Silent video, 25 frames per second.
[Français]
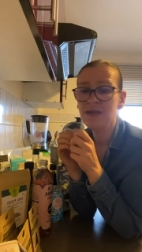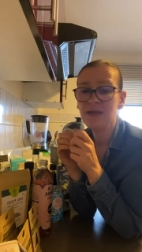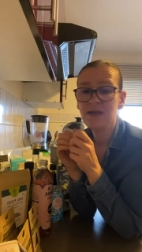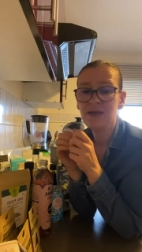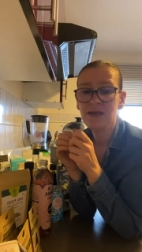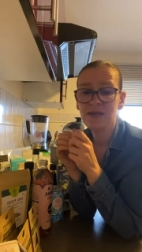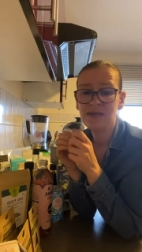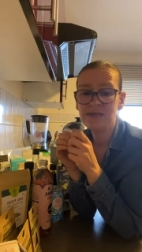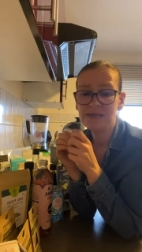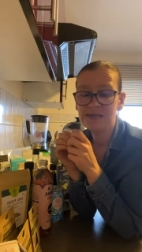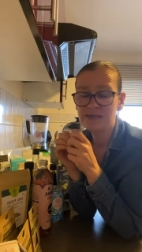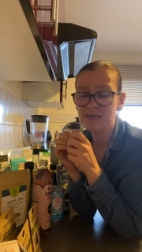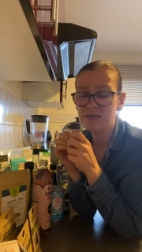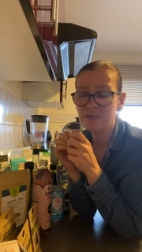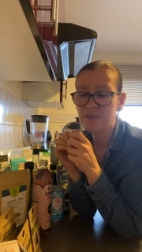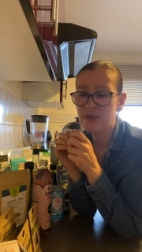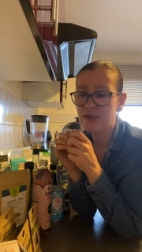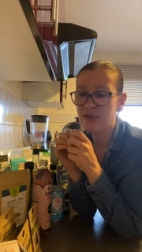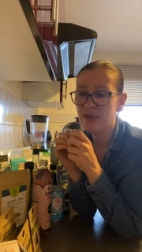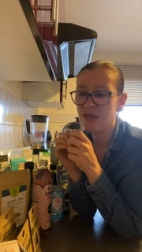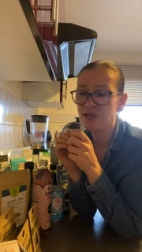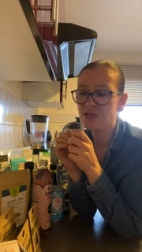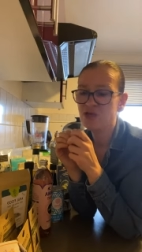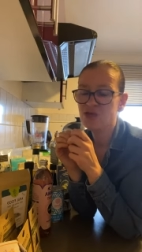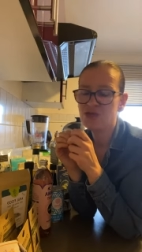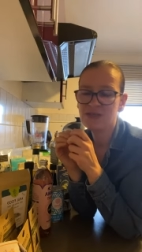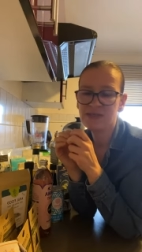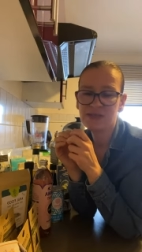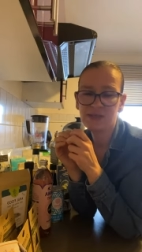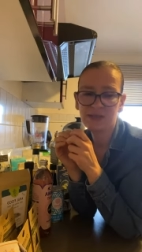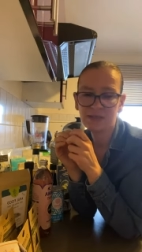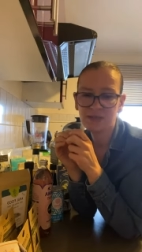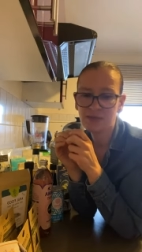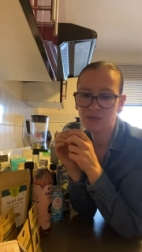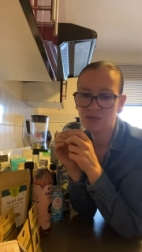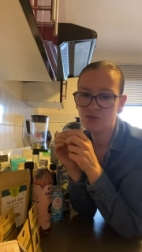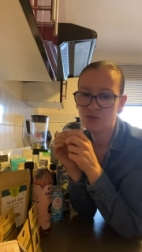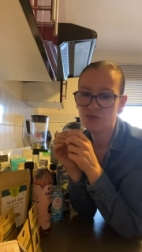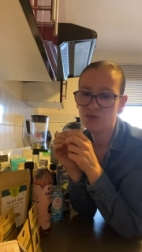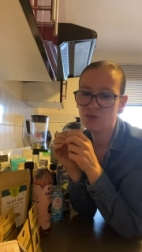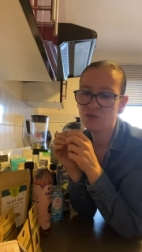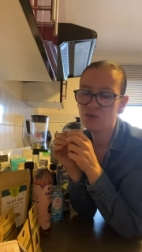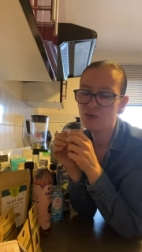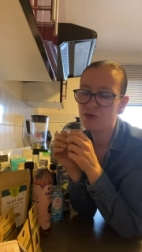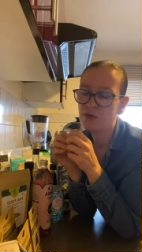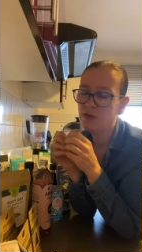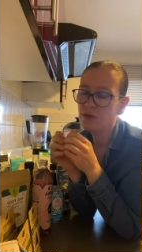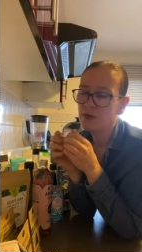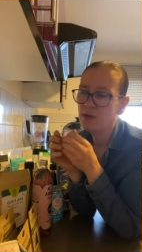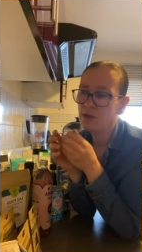Les asperges, les artichauts,
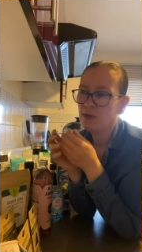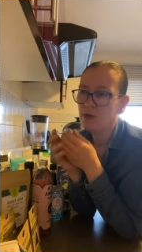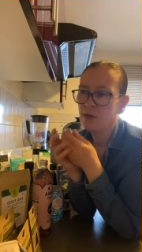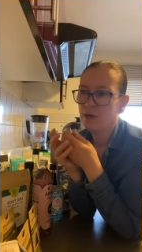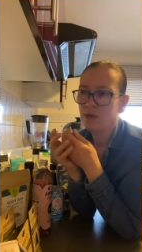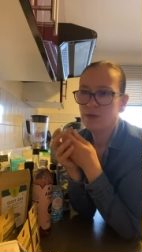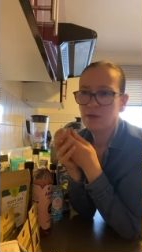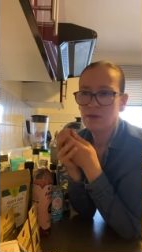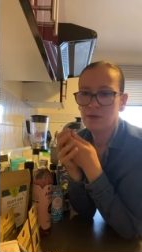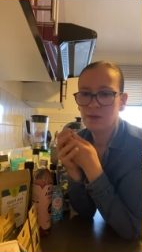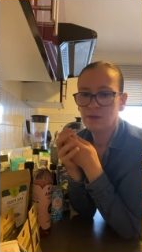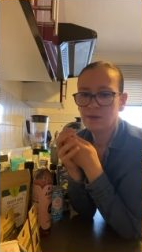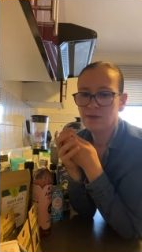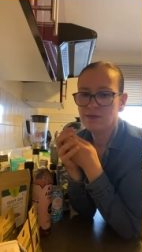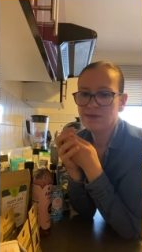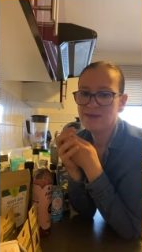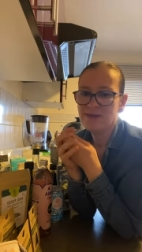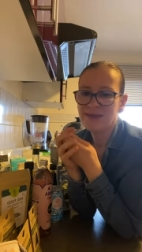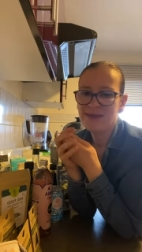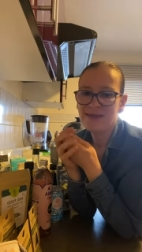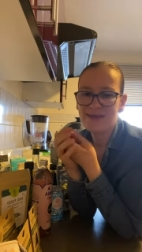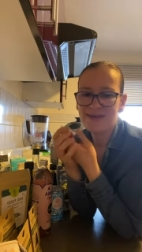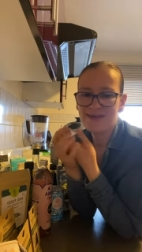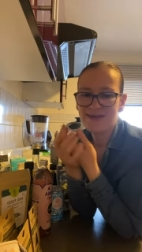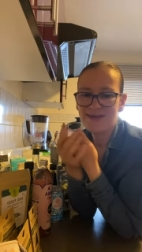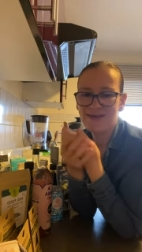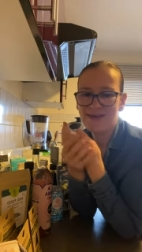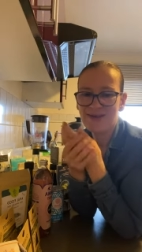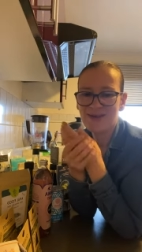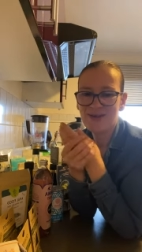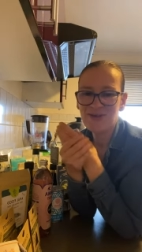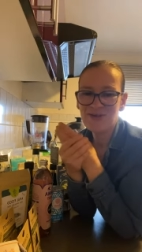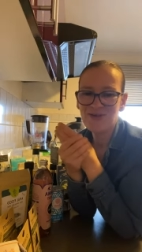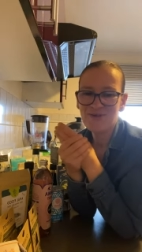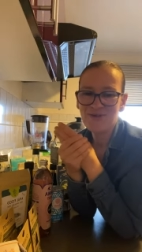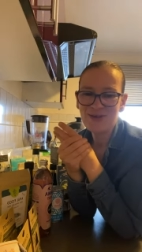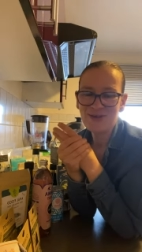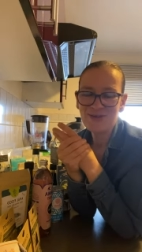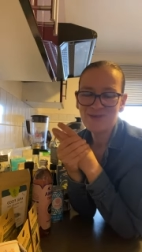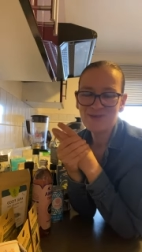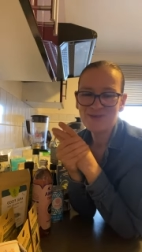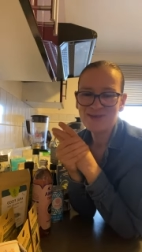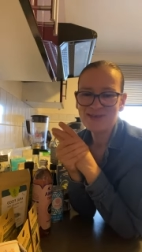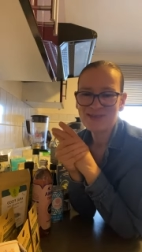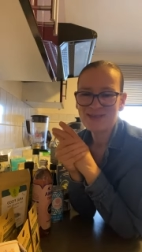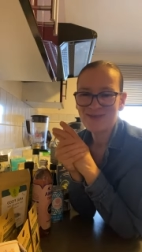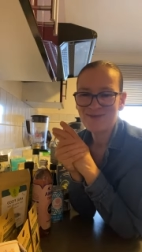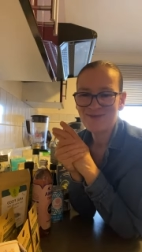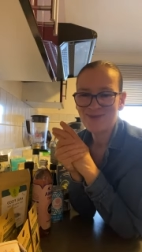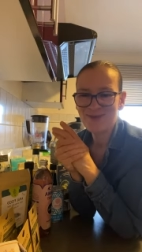ça y est, hein, on va
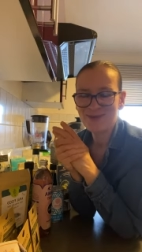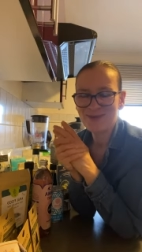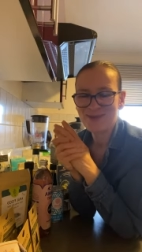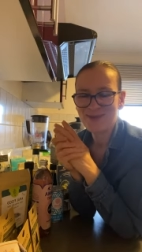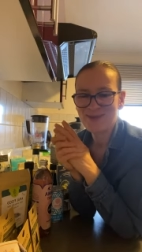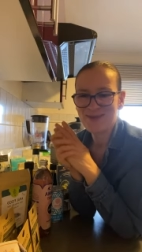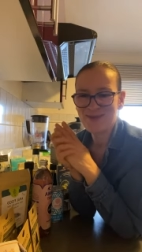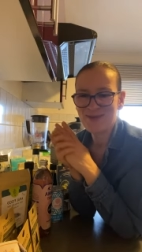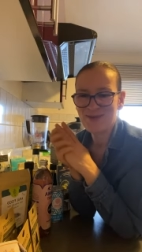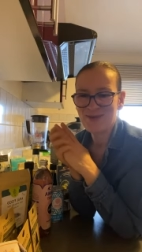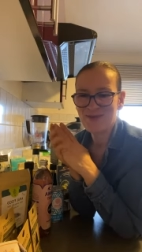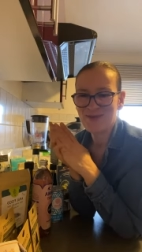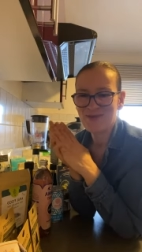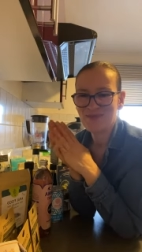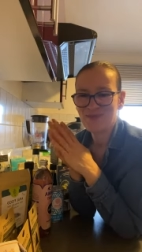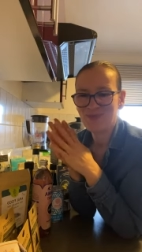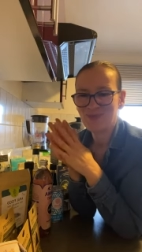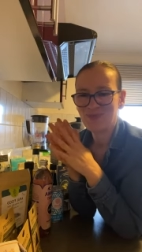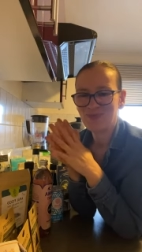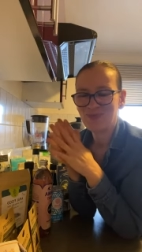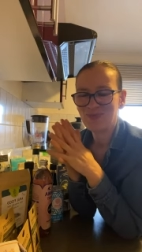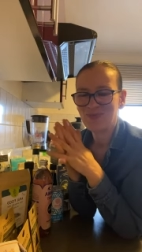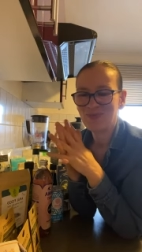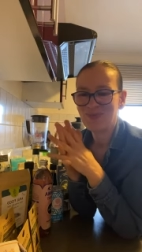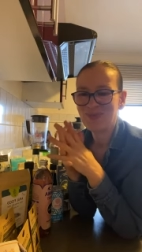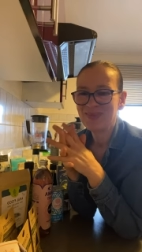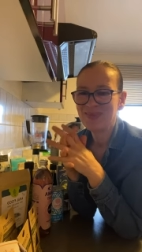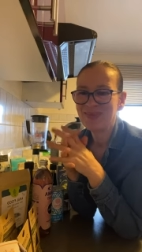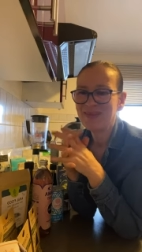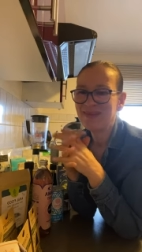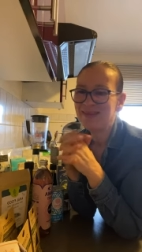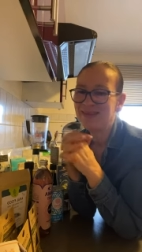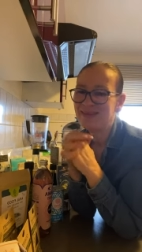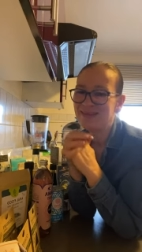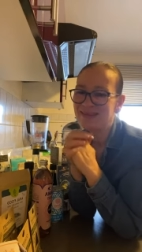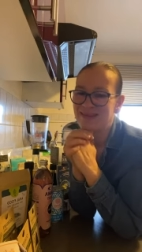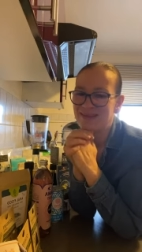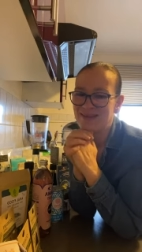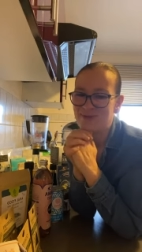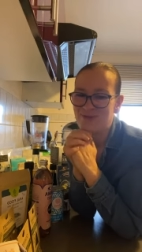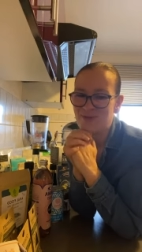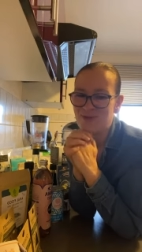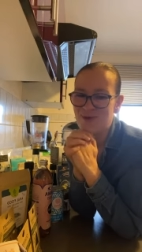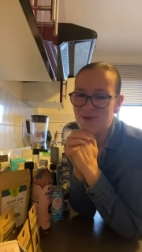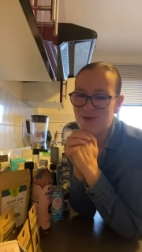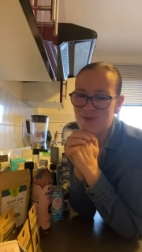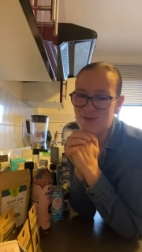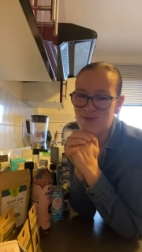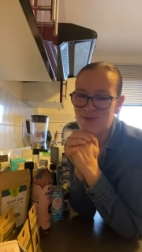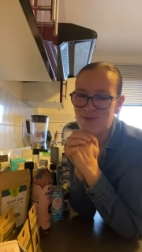commencer à avoir des mois
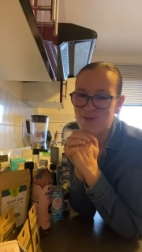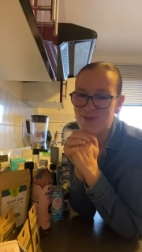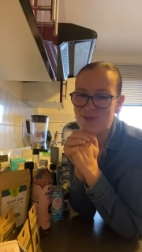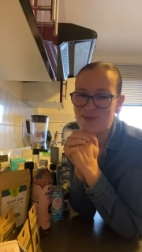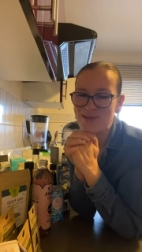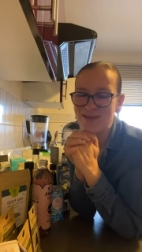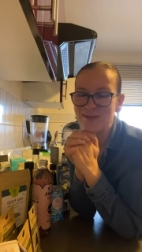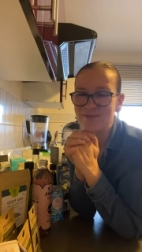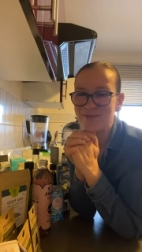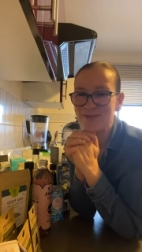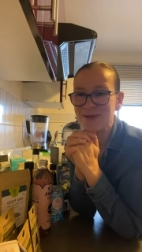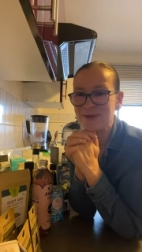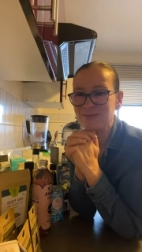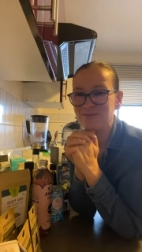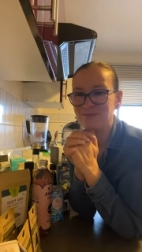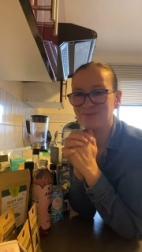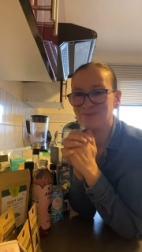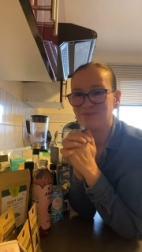un peu plus sympas.